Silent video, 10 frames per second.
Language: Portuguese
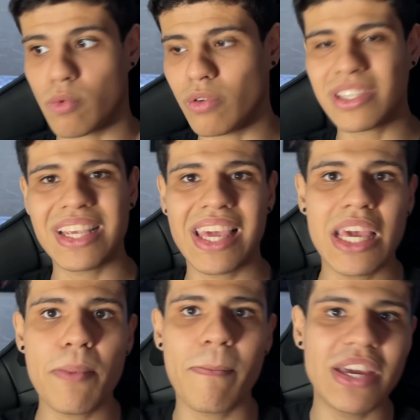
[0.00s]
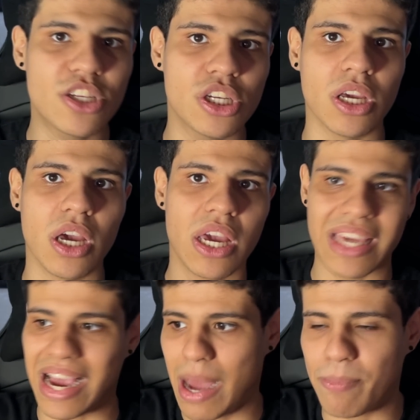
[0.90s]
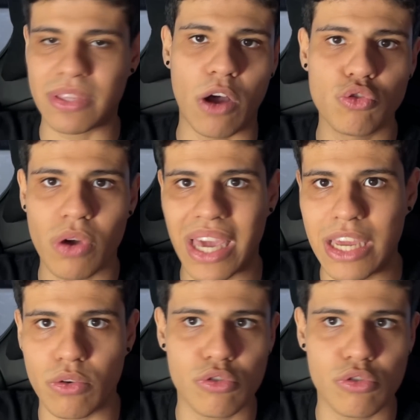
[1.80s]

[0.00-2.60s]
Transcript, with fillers: conseguir impedir que a capital do reino,